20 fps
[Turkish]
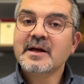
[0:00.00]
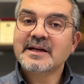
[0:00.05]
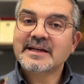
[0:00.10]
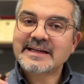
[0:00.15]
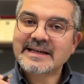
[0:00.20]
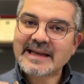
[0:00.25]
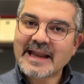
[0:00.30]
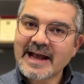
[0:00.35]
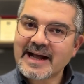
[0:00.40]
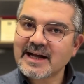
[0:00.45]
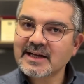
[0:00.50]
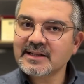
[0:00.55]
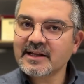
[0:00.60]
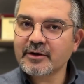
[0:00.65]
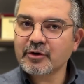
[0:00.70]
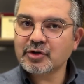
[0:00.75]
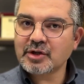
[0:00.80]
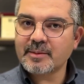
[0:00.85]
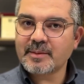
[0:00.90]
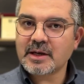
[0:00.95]
ne kadar
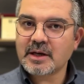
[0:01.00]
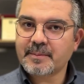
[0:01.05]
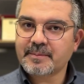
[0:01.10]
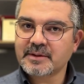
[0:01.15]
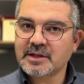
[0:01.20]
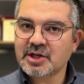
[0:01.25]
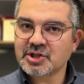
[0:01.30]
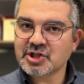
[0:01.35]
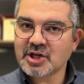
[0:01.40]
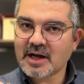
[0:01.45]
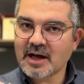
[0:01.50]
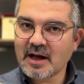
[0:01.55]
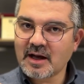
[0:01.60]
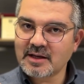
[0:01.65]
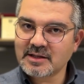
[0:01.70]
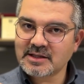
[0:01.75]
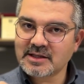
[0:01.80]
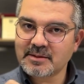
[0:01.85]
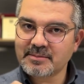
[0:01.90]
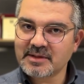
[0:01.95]
ödeme yapılacak,
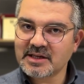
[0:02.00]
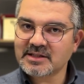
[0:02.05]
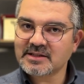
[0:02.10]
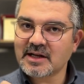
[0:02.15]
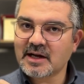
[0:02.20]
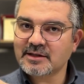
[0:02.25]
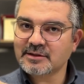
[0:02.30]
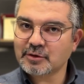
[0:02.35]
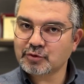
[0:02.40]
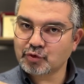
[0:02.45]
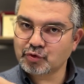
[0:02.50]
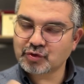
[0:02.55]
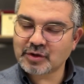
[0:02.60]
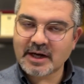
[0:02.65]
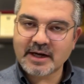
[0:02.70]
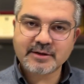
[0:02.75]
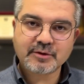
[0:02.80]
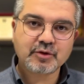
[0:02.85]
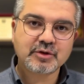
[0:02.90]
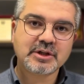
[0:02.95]
hangi miktarda,
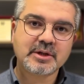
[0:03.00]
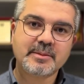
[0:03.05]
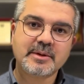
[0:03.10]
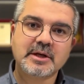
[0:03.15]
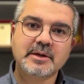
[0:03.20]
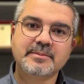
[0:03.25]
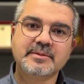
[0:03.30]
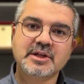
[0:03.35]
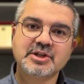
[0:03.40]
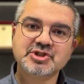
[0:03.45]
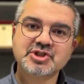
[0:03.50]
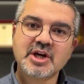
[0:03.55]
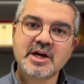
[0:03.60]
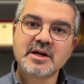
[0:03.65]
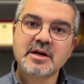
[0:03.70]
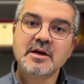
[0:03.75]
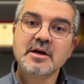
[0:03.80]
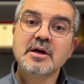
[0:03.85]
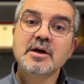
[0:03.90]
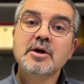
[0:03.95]
tutarda ödeme
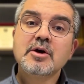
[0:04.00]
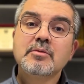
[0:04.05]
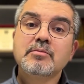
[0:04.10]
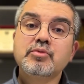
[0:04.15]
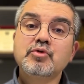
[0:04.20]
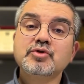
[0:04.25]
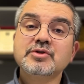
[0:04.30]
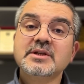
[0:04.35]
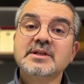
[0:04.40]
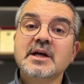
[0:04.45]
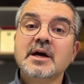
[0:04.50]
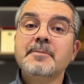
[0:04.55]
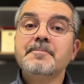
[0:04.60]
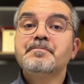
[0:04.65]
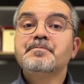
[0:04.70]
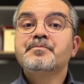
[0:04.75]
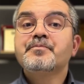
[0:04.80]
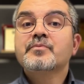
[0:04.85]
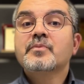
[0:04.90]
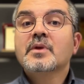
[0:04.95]
yapılacak. Burada
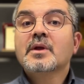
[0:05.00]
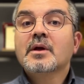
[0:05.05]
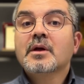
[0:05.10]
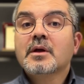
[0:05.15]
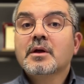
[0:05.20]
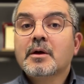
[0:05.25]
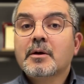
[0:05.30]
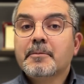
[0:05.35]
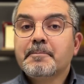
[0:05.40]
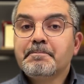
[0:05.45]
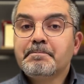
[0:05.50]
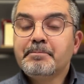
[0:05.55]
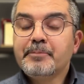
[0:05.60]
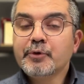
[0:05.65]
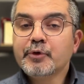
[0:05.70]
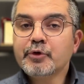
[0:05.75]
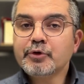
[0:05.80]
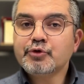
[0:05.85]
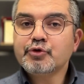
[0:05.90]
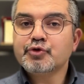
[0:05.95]
da
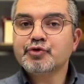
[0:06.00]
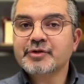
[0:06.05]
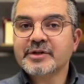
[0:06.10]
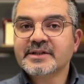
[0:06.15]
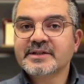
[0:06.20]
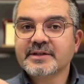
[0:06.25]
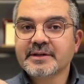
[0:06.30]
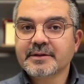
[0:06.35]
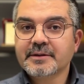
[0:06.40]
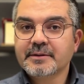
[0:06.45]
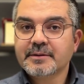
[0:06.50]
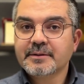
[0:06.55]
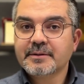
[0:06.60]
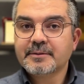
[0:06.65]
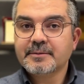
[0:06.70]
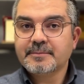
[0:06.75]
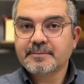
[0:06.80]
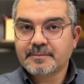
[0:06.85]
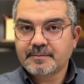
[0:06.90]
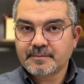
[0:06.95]
bürüt ücretin,
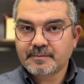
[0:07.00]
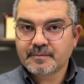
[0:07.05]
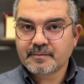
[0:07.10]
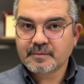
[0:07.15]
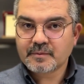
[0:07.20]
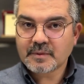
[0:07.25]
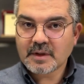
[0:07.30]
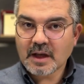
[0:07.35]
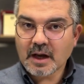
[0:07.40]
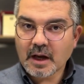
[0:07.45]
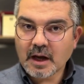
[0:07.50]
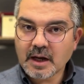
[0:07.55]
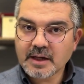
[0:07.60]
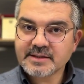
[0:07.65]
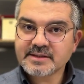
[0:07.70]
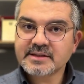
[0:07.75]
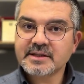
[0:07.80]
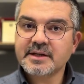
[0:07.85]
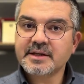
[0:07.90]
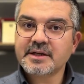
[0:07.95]

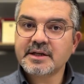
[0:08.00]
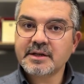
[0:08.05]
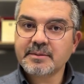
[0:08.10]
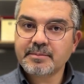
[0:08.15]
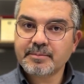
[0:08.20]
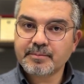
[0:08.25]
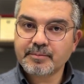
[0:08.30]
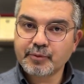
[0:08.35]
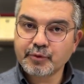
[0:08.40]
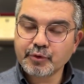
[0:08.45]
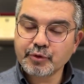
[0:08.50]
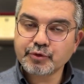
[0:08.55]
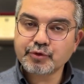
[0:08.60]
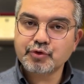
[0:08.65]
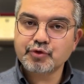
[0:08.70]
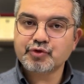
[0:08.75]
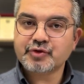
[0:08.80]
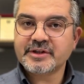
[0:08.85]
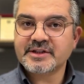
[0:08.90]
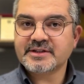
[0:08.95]
asgari bürüt
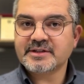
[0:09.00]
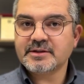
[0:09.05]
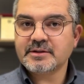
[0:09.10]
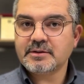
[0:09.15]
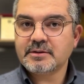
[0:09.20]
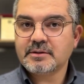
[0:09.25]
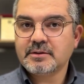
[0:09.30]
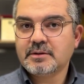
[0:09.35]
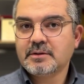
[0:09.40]
ücretin